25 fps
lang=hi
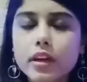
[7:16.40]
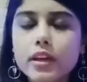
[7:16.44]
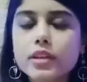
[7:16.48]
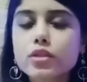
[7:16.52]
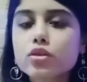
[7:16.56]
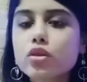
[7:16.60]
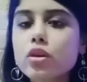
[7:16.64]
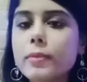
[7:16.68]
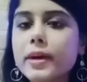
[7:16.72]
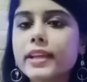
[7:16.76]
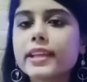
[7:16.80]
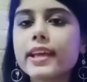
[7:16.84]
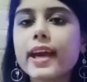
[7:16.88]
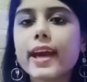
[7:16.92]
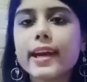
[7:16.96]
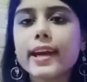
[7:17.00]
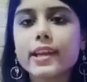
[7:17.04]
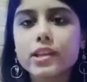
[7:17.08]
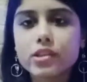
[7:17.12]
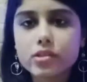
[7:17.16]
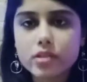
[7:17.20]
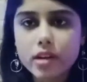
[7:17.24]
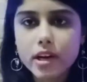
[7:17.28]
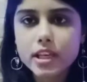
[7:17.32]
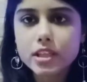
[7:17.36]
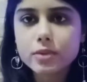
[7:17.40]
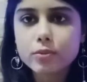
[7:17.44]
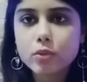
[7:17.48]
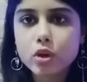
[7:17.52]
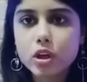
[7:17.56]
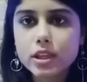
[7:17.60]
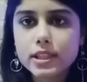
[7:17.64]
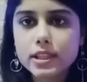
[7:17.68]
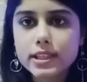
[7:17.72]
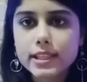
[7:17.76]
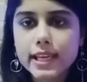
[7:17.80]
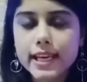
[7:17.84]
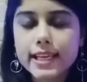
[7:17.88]
इसको मैंने एक्स्ट्रा
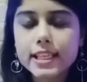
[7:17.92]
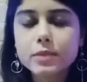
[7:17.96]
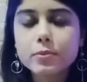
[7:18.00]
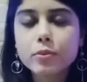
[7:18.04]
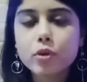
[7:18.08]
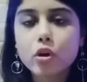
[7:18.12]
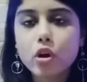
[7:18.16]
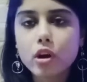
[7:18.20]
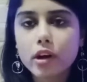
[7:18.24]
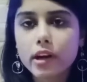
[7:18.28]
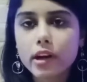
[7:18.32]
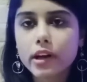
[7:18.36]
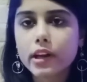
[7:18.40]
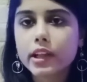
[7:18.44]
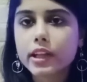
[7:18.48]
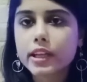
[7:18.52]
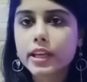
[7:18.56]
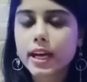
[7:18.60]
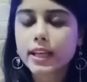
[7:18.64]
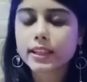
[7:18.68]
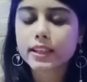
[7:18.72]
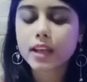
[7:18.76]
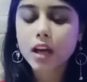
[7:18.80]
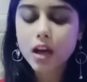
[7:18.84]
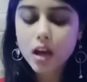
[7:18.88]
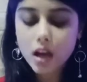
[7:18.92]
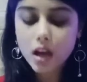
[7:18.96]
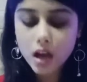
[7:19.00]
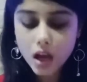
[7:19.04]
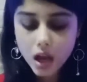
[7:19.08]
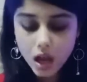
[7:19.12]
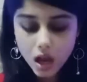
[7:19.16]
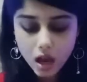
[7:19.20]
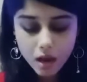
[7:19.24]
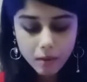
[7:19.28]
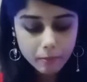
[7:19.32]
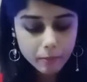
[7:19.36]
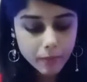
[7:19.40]
स्मॉल साइज पे ऑर्डर किया था
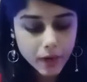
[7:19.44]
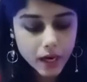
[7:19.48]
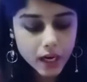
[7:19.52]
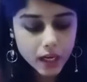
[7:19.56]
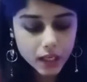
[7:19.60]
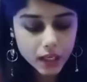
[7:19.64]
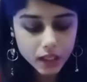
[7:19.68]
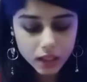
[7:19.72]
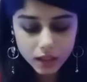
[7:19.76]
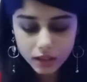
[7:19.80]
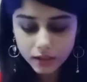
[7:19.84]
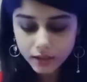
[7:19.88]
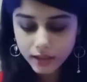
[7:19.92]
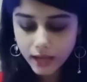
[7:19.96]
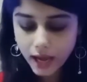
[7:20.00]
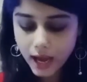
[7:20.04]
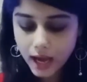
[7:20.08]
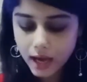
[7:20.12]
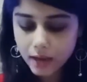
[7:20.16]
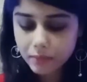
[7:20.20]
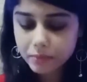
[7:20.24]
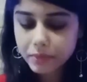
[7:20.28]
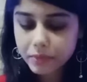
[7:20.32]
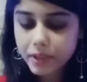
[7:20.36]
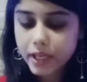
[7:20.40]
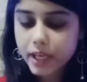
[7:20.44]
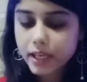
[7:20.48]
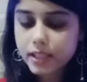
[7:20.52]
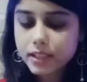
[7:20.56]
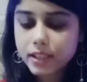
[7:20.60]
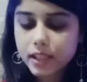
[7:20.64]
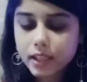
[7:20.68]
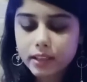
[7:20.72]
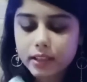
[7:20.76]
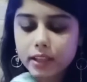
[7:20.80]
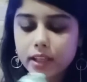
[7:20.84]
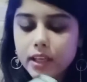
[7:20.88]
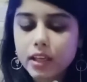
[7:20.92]
बट यहाँ आप देख
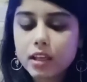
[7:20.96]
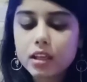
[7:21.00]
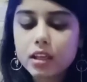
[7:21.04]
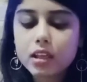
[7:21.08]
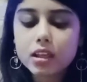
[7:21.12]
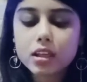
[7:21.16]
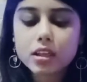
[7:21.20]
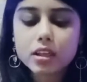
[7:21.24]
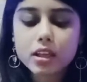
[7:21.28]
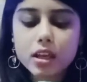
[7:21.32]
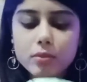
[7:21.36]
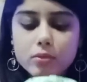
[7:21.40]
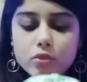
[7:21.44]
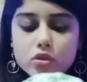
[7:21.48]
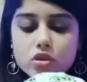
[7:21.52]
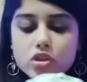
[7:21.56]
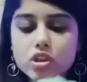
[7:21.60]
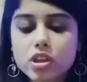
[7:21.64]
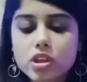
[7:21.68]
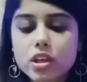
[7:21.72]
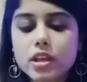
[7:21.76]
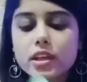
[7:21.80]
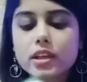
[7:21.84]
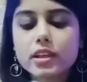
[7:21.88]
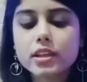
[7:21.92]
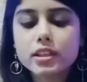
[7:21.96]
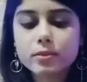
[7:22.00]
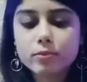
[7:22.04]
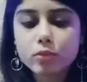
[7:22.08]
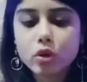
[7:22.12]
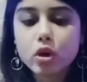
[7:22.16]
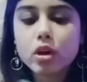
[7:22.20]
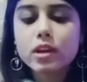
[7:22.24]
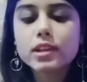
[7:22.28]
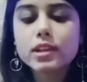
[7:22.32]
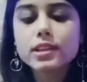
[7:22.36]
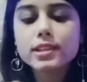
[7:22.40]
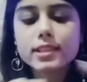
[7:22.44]
सकते हैं कि ये मुझे
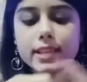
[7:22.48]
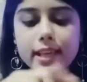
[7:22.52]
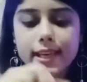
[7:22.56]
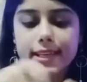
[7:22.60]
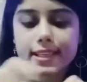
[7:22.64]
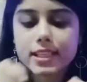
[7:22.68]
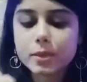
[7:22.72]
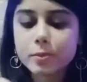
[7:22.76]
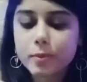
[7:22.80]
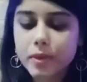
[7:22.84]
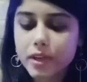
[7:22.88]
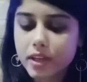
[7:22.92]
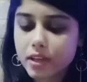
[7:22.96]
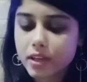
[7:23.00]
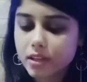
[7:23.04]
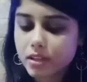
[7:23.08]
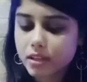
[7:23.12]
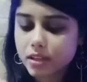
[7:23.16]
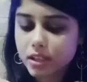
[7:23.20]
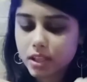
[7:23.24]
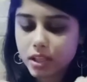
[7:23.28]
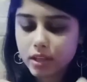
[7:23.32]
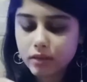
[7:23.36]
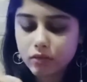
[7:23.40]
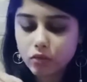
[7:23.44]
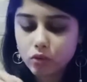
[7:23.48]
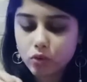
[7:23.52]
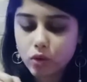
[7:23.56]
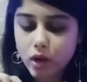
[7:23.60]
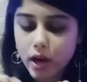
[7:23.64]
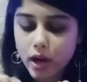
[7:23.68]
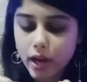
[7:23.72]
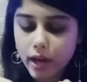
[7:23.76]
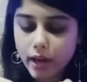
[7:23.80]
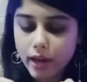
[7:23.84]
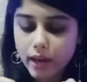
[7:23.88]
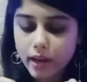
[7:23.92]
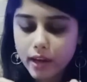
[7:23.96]
स्मॉल साइज पे रिसीव हुआ
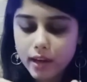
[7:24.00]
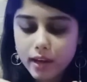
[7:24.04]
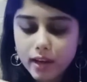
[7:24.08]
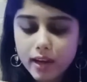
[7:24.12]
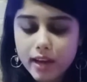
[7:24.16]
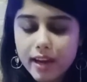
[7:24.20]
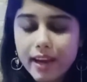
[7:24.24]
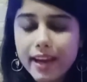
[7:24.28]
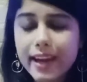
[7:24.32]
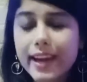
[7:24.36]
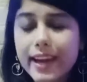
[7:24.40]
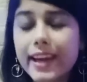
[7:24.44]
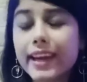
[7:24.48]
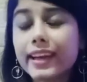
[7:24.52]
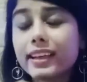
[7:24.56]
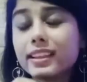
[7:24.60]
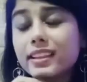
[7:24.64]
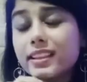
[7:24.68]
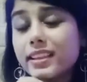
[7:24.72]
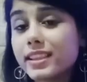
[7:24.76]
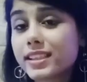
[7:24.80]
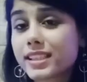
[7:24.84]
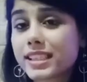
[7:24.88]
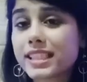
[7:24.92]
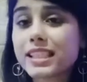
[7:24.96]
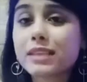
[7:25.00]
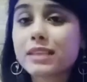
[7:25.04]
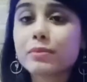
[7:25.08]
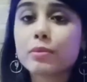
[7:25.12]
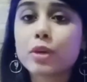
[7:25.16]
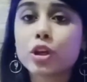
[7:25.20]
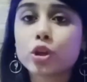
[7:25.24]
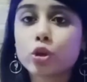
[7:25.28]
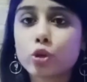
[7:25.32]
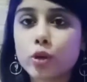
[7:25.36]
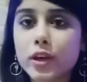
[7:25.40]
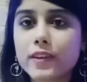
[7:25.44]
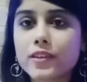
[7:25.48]
है एक इसी
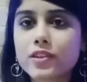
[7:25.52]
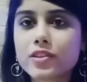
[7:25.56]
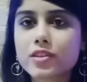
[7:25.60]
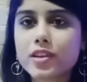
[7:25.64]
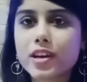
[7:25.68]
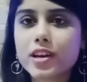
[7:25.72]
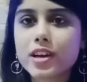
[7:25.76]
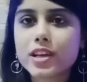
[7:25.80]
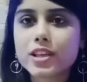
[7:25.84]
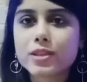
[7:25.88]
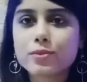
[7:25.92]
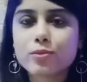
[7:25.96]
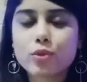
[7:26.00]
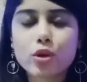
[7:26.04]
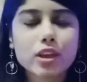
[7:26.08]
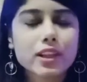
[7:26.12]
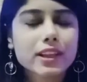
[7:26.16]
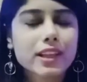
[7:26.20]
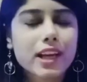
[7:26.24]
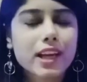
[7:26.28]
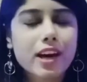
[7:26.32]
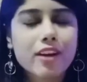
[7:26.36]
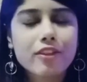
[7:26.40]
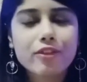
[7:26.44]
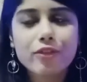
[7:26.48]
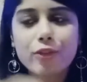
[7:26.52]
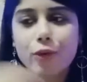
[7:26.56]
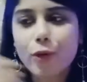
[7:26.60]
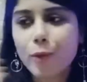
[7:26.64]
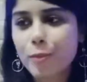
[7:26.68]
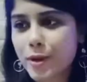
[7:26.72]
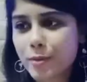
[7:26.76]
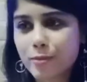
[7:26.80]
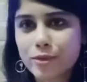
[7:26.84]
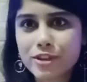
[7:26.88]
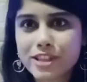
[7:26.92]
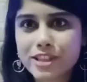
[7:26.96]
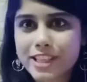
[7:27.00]
में तो एक्स्ट्रा स्मॉल था वो
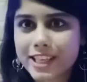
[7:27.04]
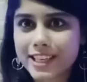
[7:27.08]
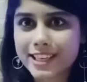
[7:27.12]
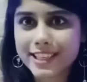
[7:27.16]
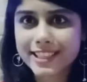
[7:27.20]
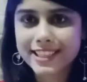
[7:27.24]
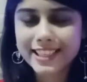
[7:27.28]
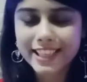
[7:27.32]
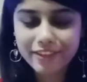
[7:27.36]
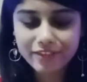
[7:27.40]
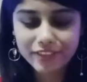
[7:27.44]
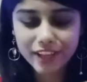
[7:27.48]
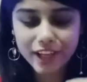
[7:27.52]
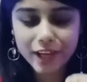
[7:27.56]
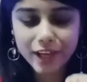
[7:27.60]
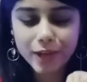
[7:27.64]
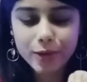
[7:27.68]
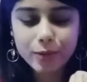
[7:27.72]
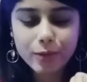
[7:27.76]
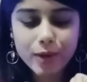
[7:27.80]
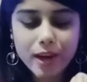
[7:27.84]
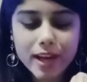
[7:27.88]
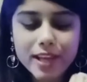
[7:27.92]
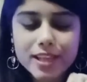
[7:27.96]
भी मुझे रिसीव नहीं हुआ